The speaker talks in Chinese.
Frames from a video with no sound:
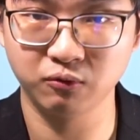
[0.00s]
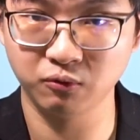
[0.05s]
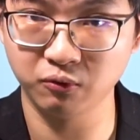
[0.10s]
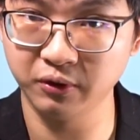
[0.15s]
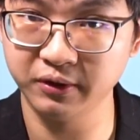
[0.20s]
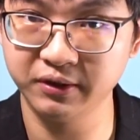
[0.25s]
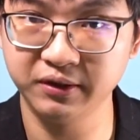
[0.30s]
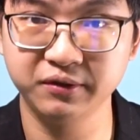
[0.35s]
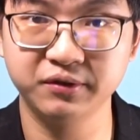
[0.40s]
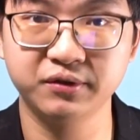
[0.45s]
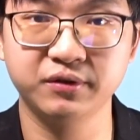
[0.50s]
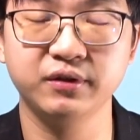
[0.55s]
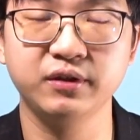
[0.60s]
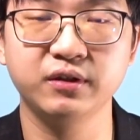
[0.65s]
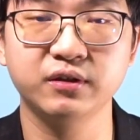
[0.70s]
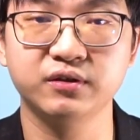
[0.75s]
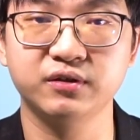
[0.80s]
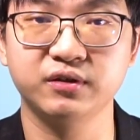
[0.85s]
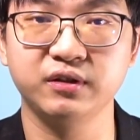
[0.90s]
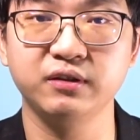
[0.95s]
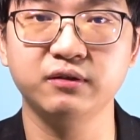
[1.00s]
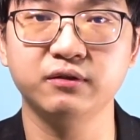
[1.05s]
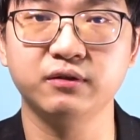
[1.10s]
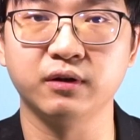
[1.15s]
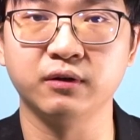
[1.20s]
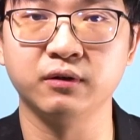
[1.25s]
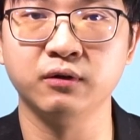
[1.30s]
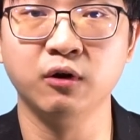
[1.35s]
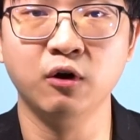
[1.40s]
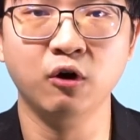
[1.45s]
我已经是一个新
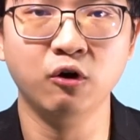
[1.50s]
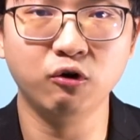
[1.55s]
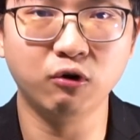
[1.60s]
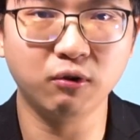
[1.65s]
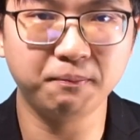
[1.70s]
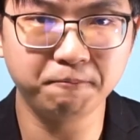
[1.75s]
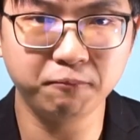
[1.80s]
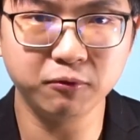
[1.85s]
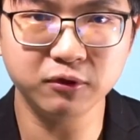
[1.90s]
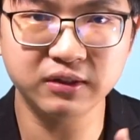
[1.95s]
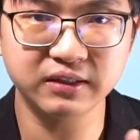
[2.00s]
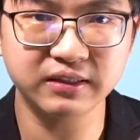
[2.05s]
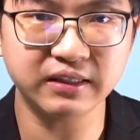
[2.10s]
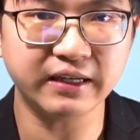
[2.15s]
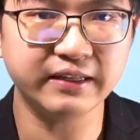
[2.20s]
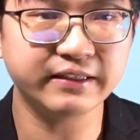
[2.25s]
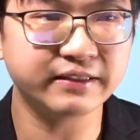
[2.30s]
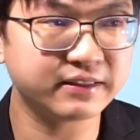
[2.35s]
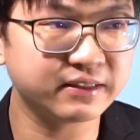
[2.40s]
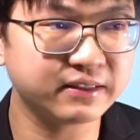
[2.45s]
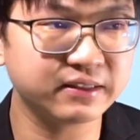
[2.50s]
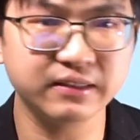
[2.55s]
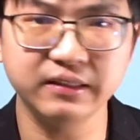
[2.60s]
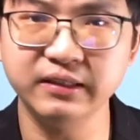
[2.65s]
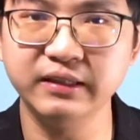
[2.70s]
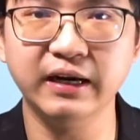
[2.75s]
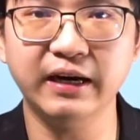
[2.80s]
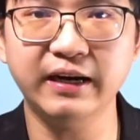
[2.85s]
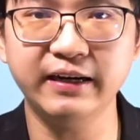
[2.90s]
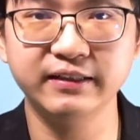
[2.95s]
人，我不再
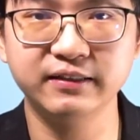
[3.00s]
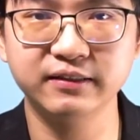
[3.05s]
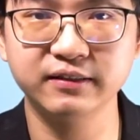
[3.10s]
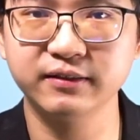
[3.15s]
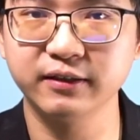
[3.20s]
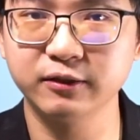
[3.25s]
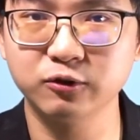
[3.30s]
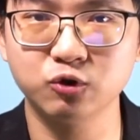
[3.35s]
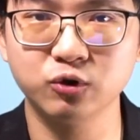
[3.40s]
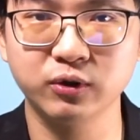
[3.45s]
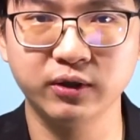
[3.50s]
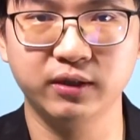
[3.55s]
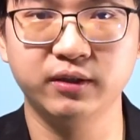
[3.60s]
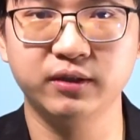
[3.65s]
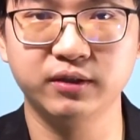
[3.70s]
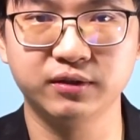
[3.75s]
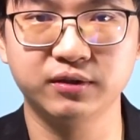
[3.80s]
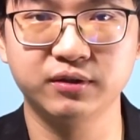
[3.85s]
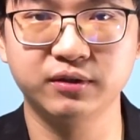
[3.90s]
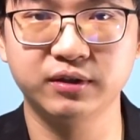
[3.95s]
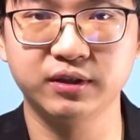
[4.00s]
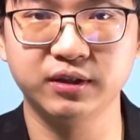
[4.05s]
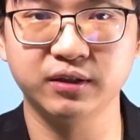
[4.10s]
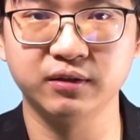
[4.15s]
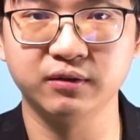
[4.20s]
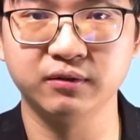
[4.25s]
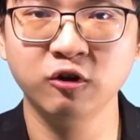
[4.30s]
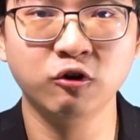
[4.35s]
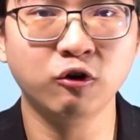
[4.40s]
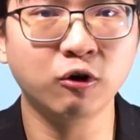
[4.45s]
喜爱这些罪恶的事
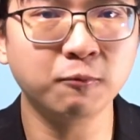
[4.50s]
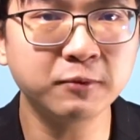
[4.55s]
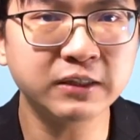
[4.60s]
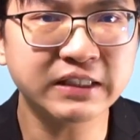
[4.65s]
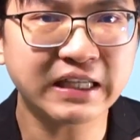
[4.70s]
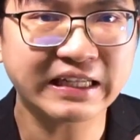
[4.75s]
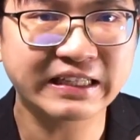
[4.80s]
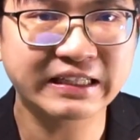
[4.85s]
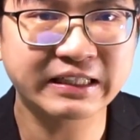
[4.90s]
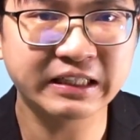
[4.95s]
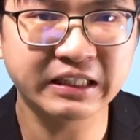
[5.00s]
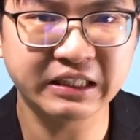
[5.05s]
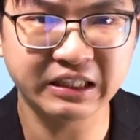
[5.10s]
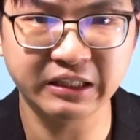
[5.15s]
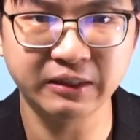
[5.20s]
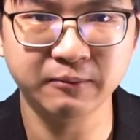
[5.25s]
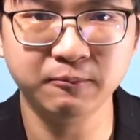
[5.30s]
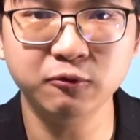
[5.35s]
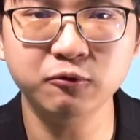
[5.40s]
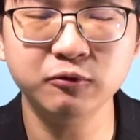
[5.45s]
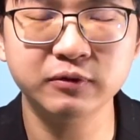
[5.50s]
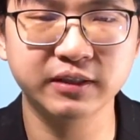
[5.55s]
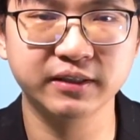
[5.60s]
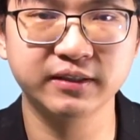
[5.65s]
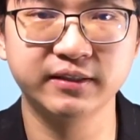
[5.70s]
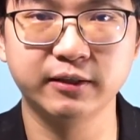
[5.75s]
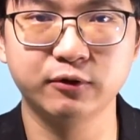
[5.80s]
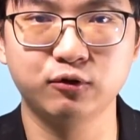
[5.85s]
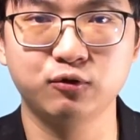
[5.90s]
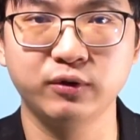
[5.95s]
情，我不再渴慕这
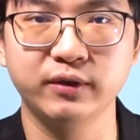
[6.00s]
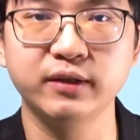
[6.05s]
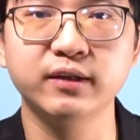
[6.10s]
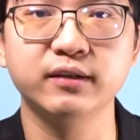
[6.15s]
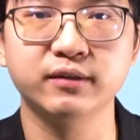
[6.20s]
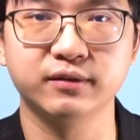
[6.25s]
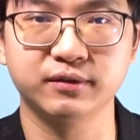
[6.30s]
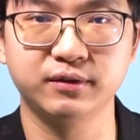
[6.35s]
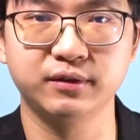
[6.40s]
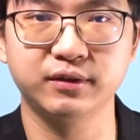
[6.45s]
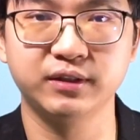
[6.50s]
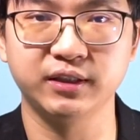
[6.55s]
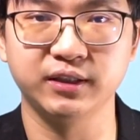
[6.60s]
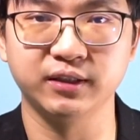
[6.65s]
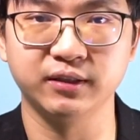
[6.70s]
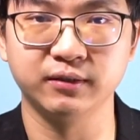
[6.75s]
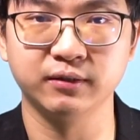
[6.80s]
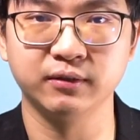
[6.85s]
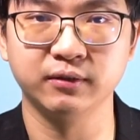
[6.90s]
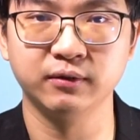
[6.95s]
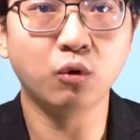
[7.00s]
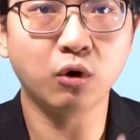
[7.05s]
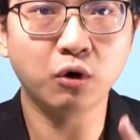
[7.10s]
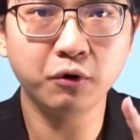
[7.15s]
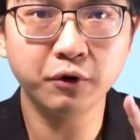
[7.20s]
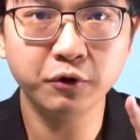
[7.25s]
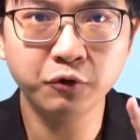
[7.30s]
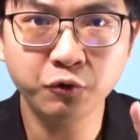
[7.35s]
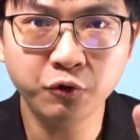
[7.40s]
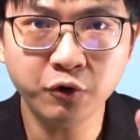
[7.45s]
些罪恶的事情，我
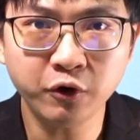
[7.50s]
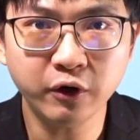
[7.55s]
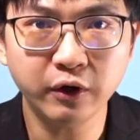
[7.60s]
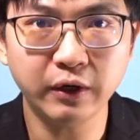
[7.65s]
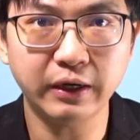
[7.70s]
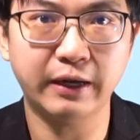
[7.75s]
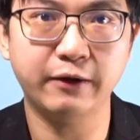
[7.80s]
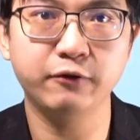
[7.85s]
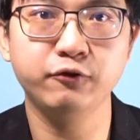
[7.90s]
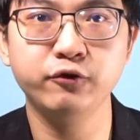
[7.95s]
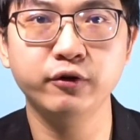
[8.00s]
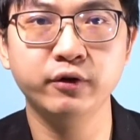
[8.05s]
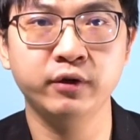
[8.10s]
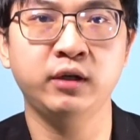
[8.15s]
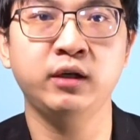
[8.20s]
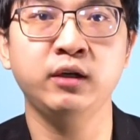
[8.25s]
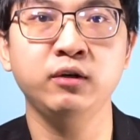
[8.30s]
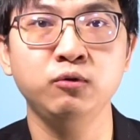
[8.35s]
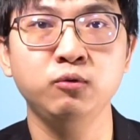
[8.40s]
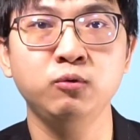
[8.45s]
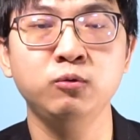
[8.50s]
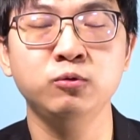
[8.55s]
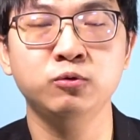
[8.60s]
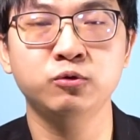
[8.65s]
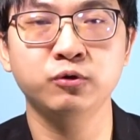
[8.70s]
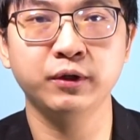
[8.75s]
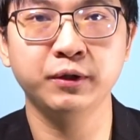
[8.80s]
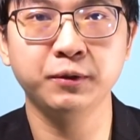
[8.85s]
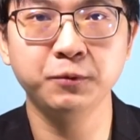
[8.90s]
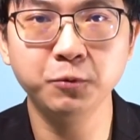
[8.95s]
会越来越恨恶
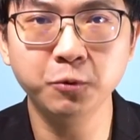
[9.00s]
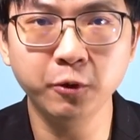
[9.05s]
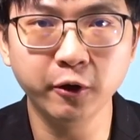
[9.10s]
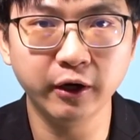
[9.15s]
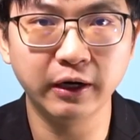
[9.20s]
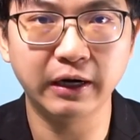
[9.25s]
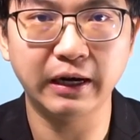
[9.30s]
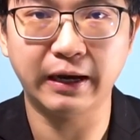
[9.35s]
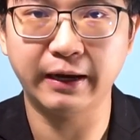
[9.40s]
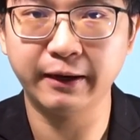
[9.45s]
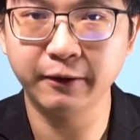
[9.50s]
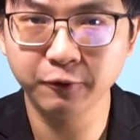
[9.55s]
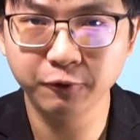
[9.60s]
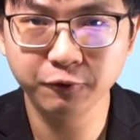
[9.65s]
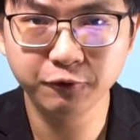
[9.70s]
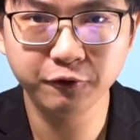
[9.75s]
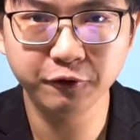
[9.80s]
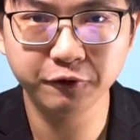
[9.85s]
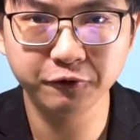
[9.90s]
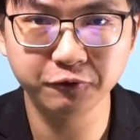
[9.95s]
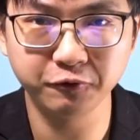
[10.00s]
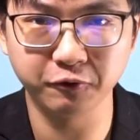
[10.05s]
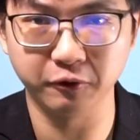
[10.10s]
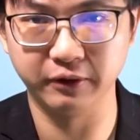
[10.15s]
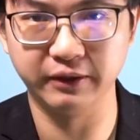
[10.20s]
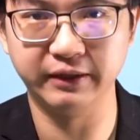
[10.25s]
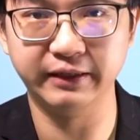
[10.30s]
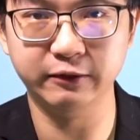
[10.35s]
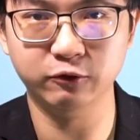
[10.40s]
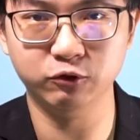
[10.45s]
罪，越来越
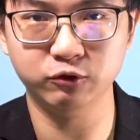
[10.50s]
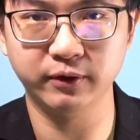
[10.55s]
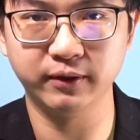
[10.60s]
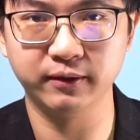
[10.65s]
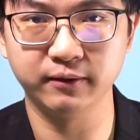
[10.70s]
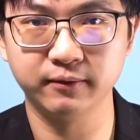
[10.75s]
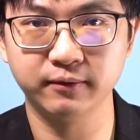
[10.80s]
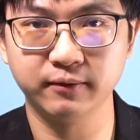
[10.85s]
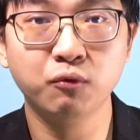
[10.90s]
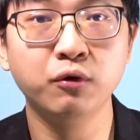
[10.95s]
远离罪。